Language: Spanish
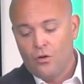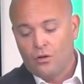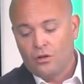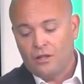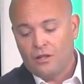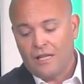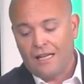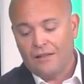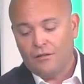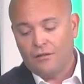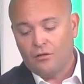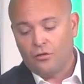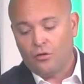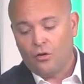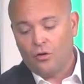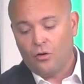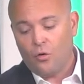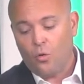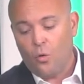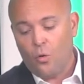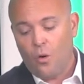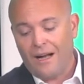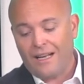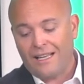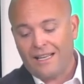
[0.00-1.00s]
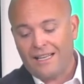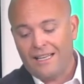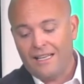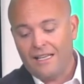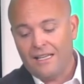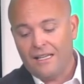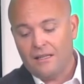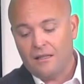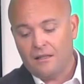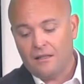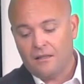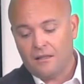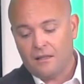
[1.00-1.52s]
tanto
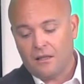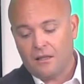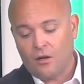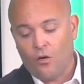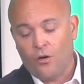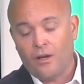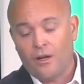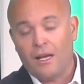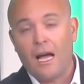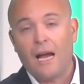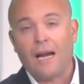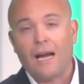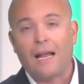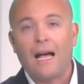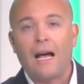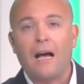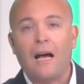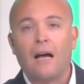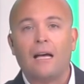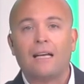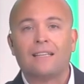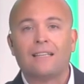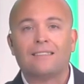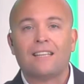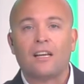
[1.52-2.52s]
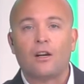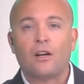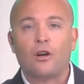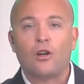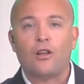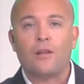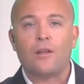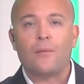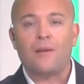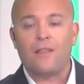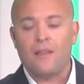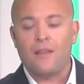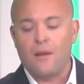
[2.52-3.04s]
Joaquín, que hoy hará ese rol
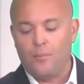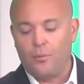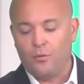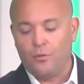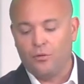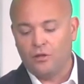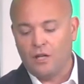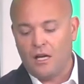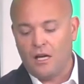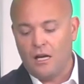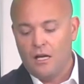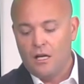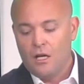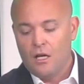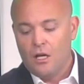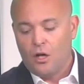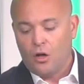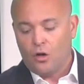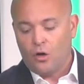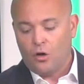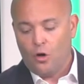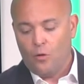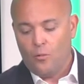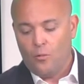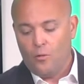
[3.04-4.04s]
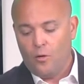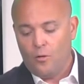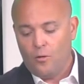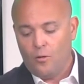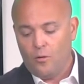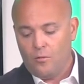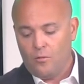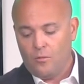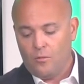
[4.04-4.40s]
de media punta, como